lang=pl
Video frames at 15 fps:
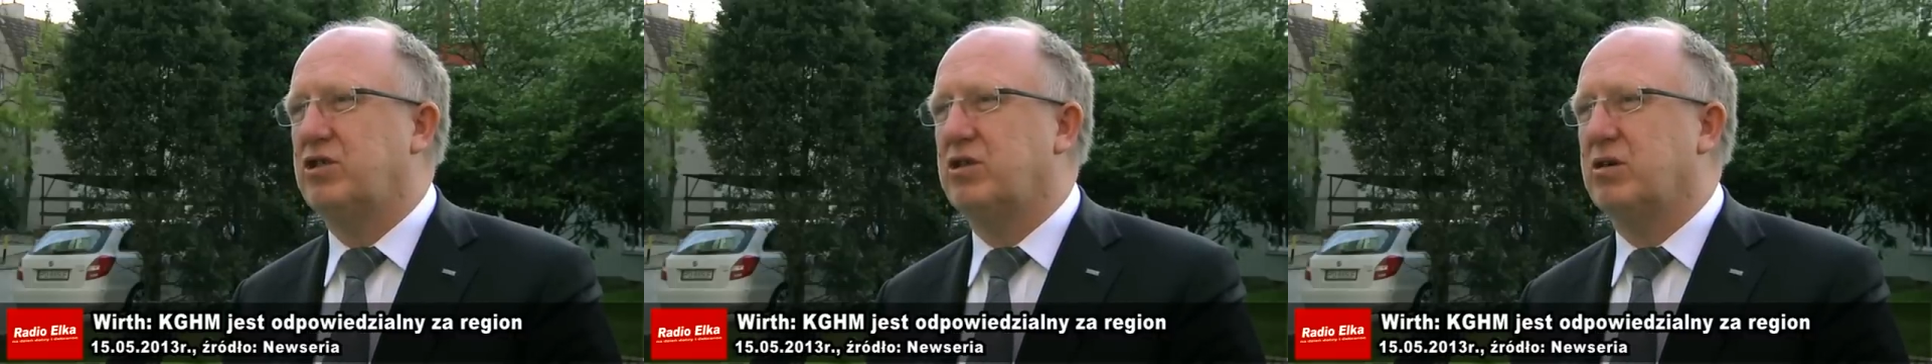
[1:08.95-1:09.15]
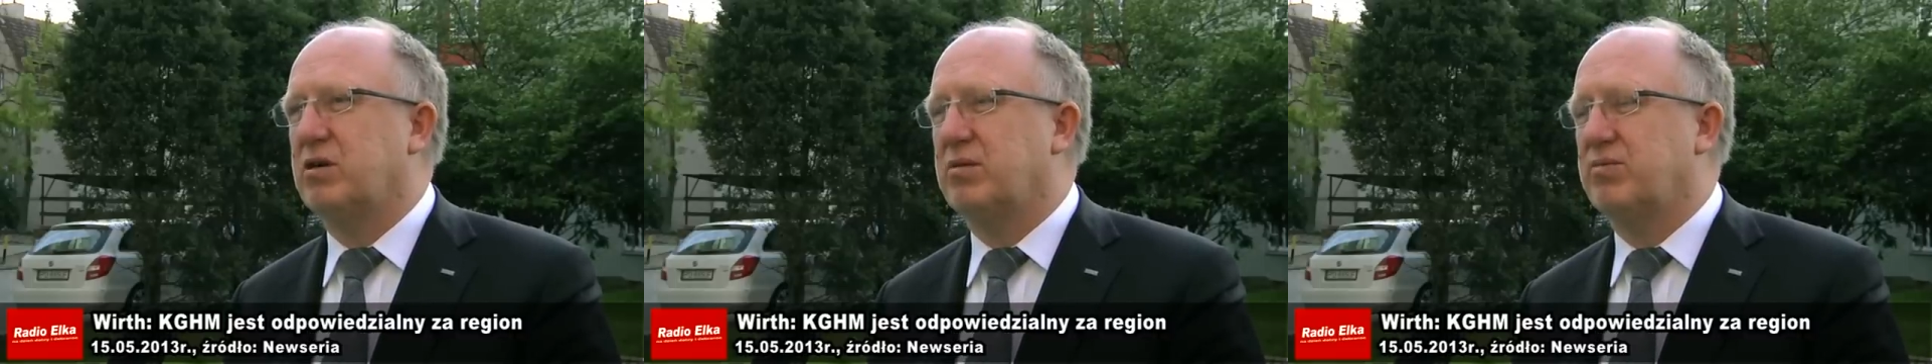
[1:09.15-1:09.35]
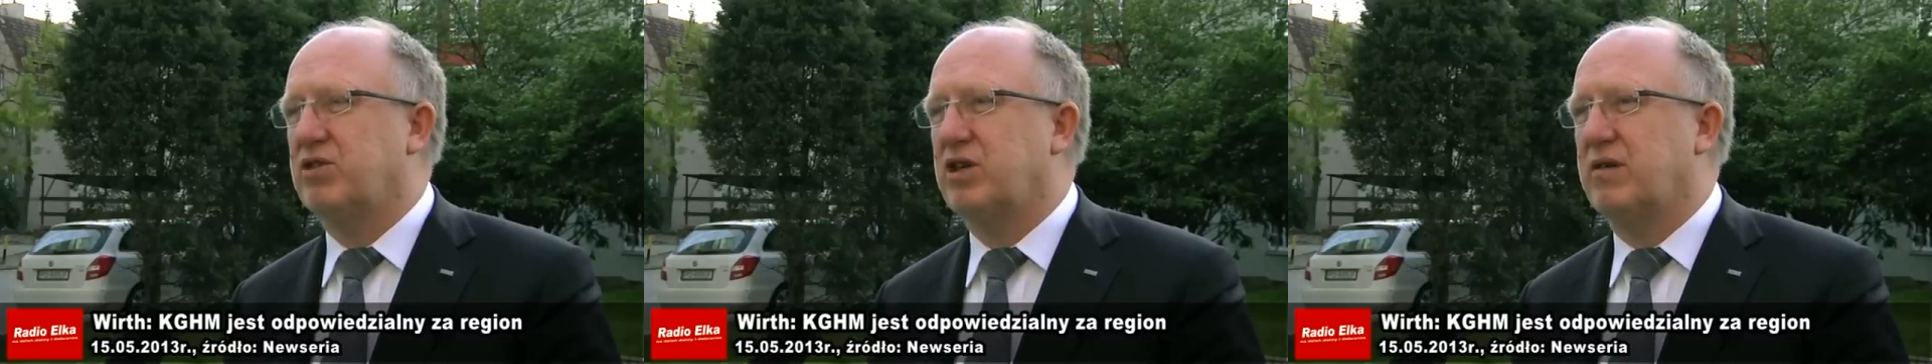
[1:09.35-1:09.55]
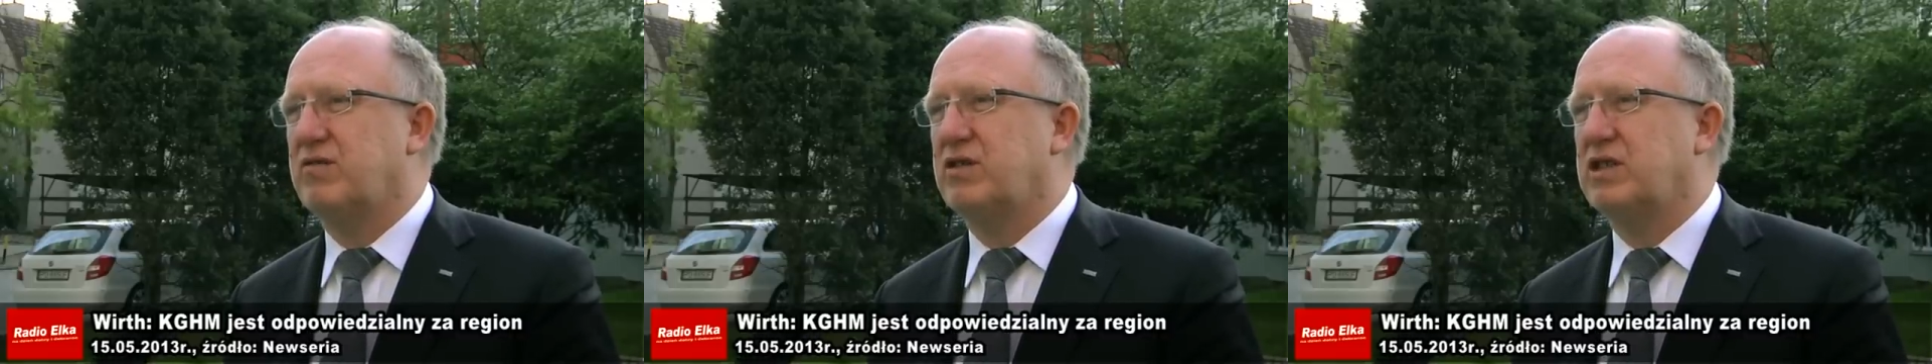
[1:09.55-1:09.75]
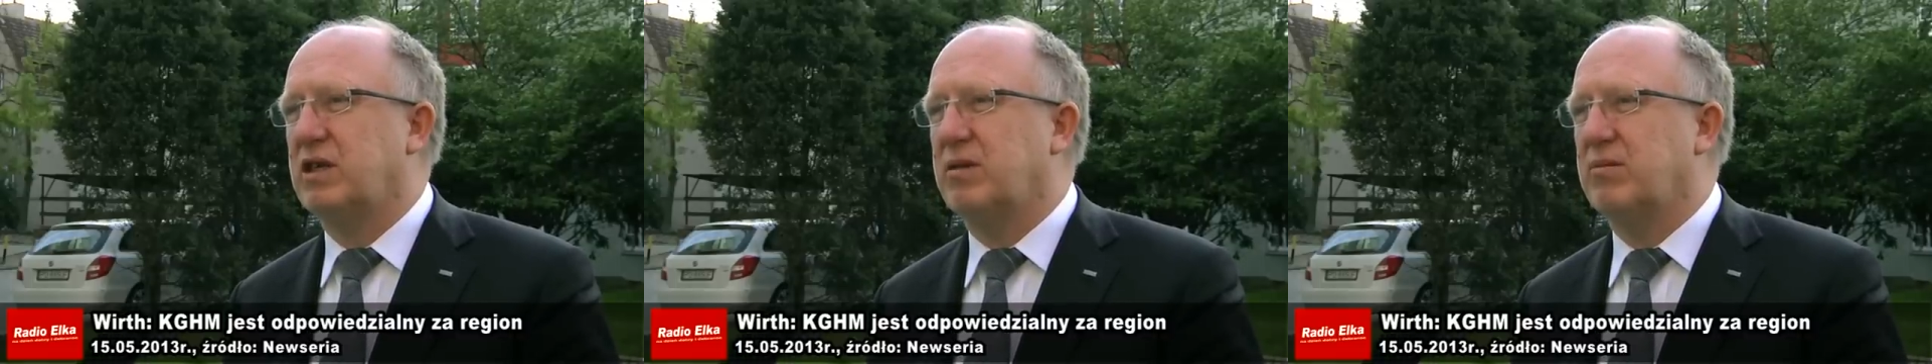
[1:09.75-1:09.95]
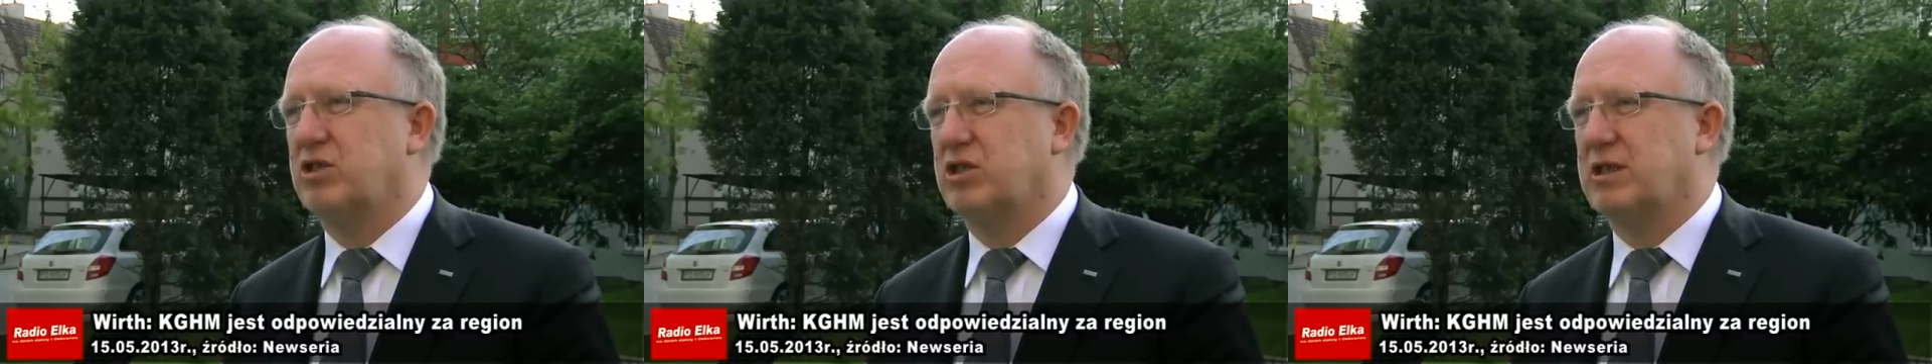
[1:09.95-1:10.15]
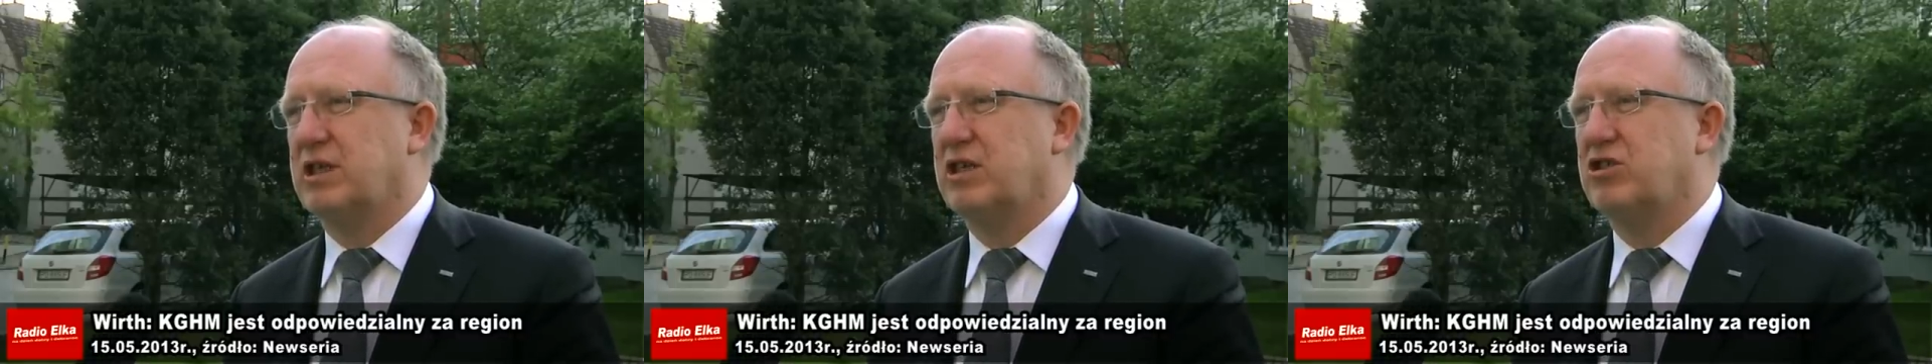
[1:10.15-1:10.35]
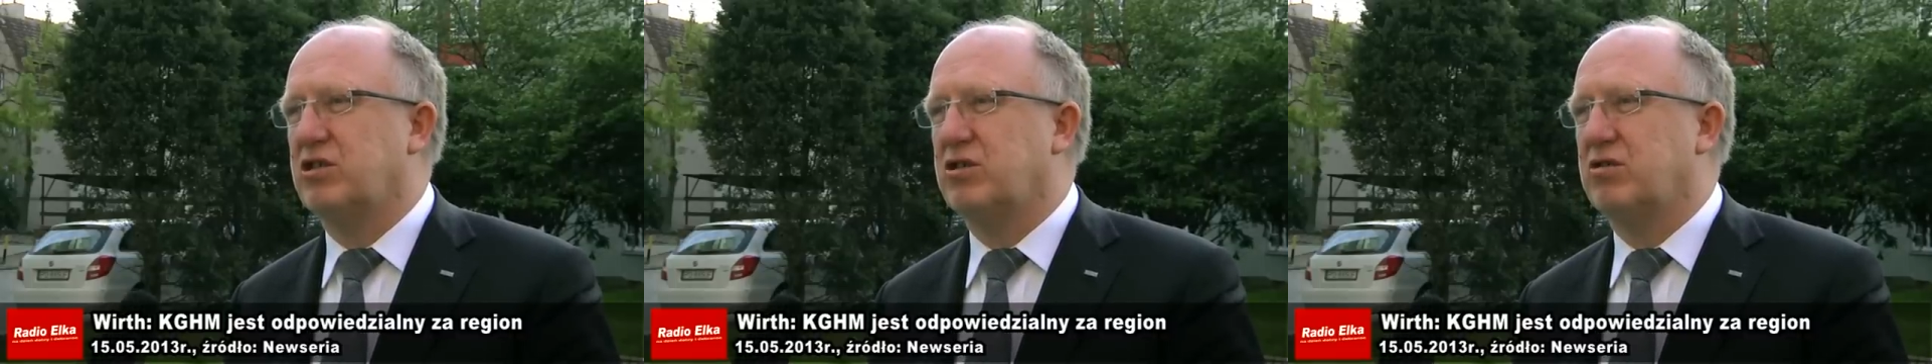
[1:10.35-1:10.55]
to przede wszystkim może
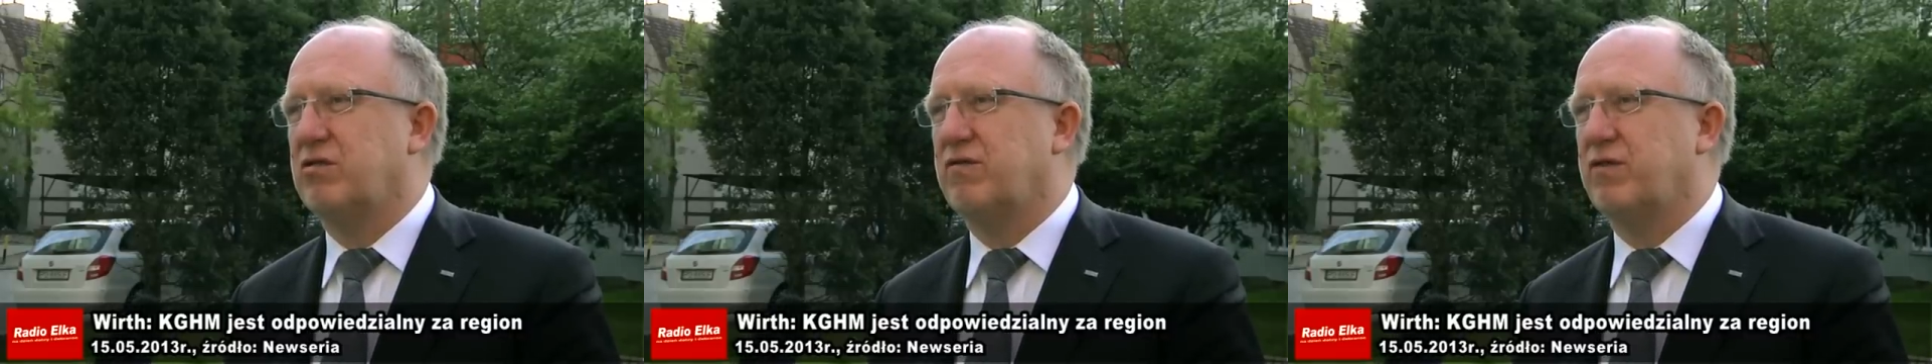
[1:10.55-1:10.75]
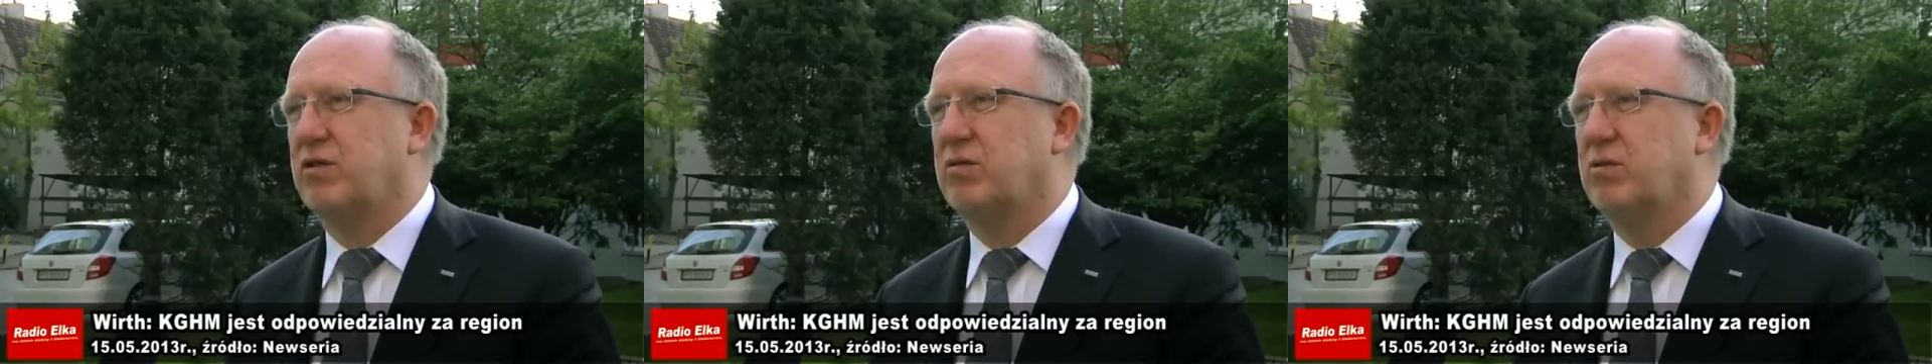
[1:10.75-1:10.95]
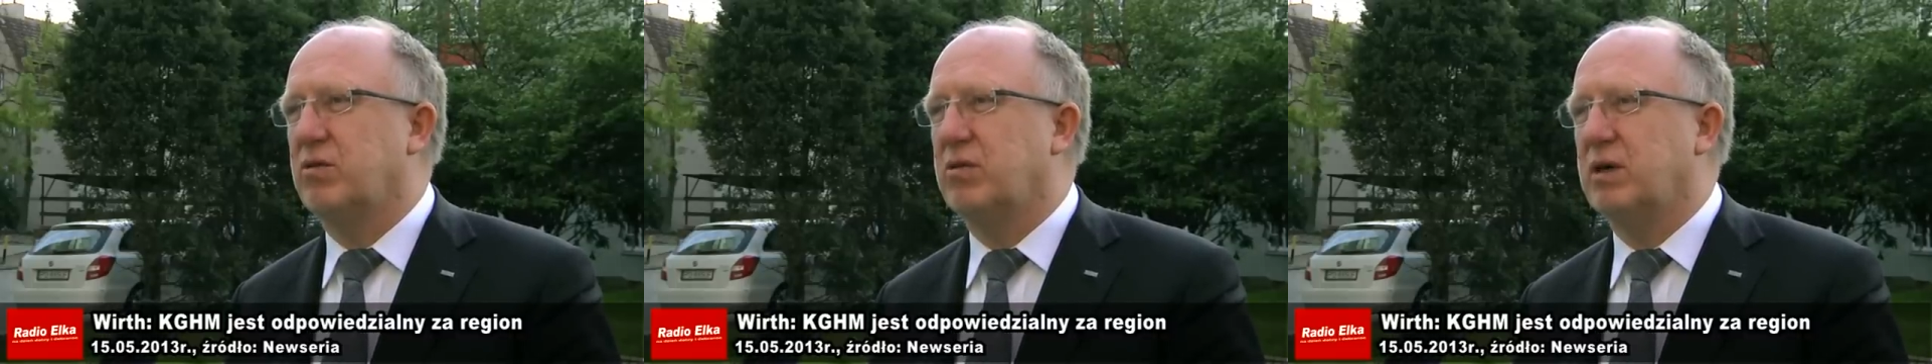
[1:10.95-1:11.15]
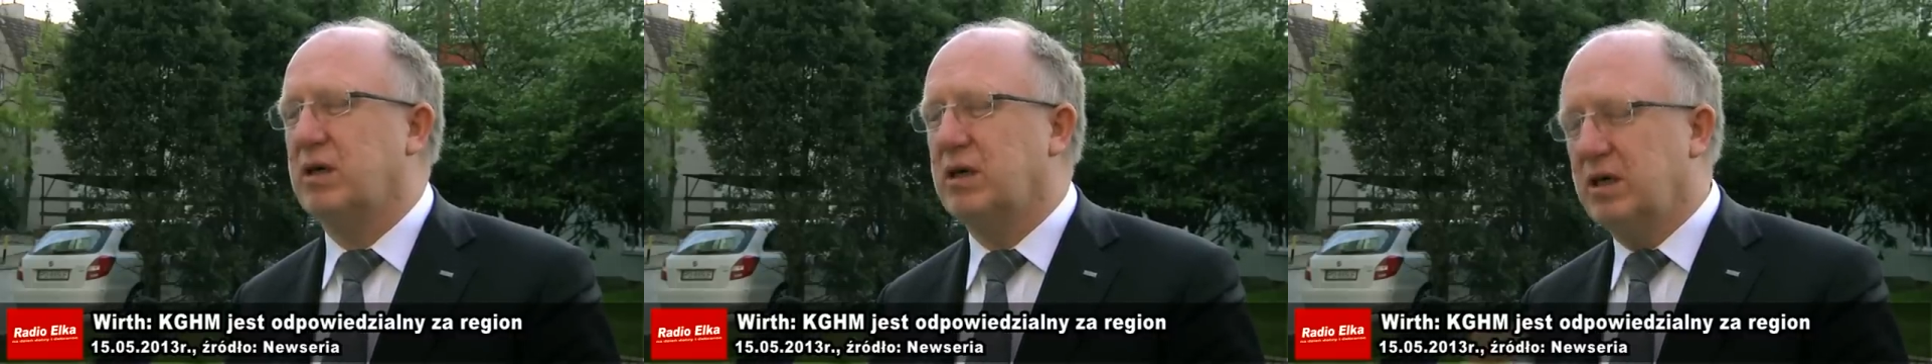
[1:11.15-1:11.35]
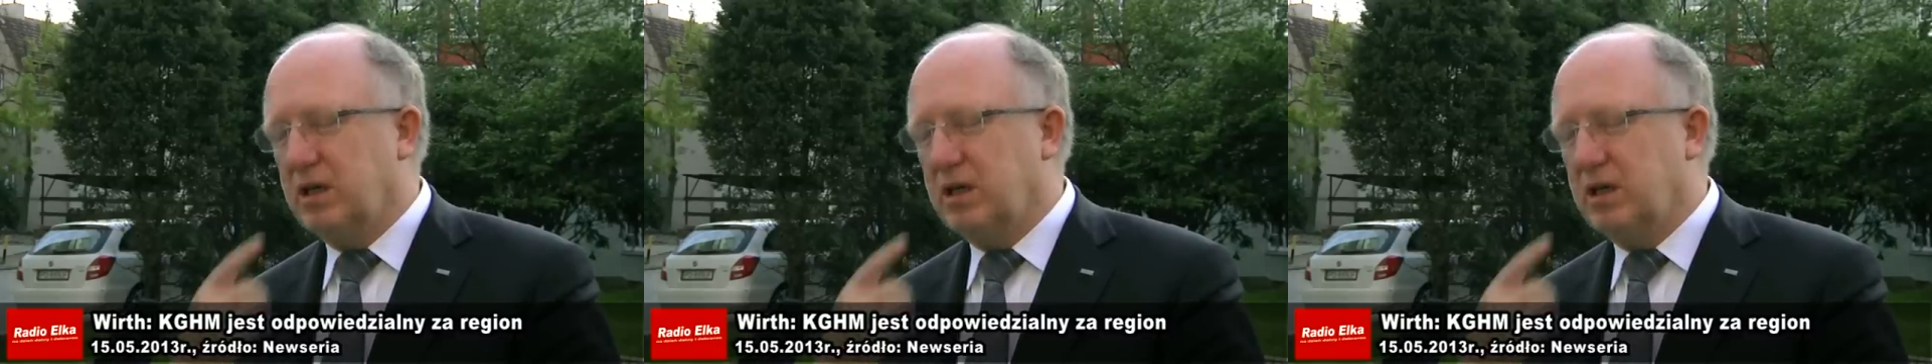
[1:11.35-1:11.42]
zacznę od formuły.